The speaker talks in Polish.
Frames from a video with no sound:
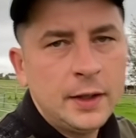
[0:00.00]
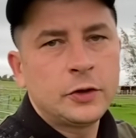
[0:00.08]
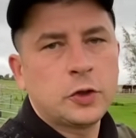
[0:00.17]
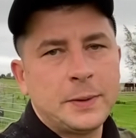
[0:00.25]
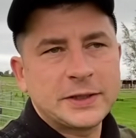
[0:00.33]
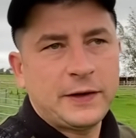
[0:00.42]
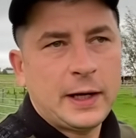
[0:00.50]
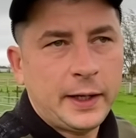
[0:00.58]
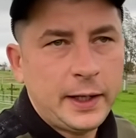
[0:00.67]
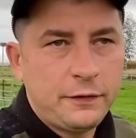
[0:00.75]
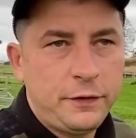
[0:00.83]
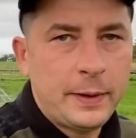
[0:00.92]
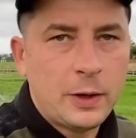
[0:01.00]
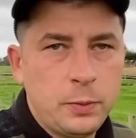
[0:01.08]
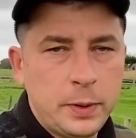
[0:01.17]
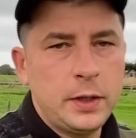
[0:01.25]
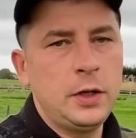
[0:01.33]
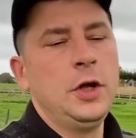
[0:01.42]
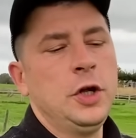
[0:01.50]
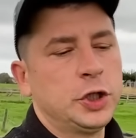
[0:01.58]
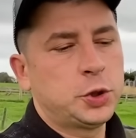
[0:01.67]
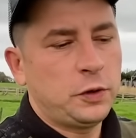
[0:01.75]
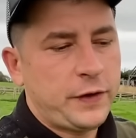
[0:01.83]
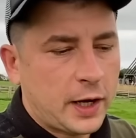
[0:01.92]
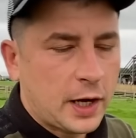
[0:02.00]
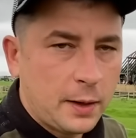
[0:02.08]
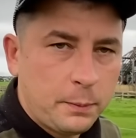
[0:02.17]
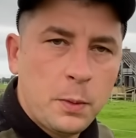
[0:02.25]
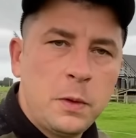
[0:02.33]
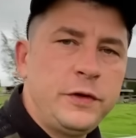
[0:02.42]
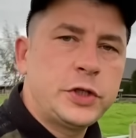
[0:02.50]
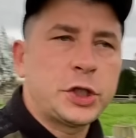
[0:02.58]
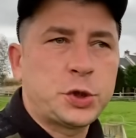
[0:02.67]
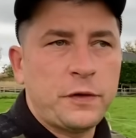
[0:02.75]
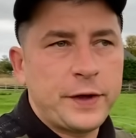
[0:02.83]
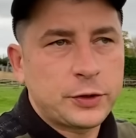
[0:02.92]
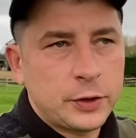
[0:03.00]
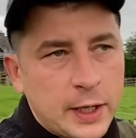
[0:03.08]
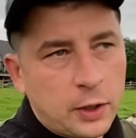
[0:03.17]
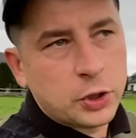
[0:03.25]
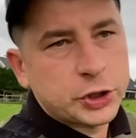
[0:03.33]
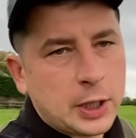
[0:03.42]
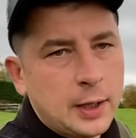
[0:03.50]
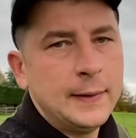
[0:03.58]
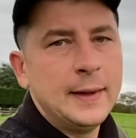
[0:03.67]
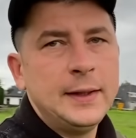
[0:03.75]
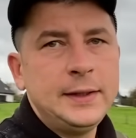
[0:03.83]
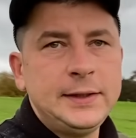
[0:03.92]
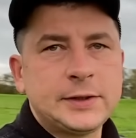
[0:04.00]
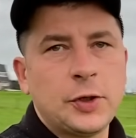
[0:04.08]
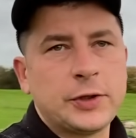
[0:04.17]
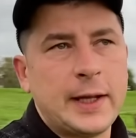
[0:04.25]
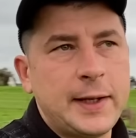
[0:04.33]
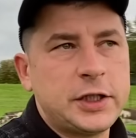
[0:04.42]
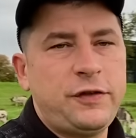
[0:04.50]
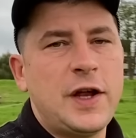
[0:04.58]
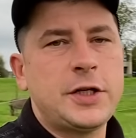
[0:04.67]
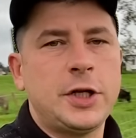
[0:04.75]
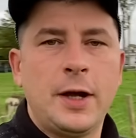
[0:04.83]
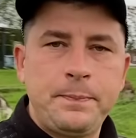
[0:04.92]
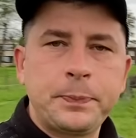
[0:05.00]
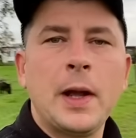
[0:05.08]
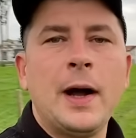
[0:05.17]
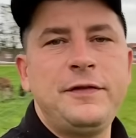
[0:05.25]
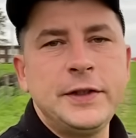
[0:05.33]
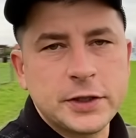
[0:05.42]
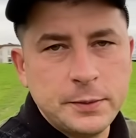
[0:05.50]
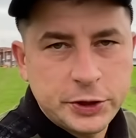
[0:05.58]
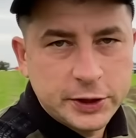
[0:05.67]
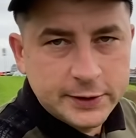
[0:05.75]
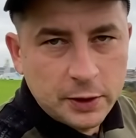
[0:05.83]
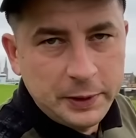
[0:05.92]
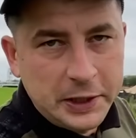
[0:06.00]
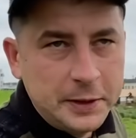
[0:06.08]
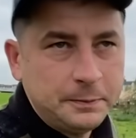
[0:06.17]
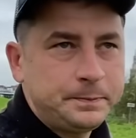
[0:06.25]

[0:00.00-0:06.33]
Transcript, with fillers: to bez wahania wybrałby człowieka, bo mówi, że człowiek to najgorsza istota na świecie. A wy co byście zrobili?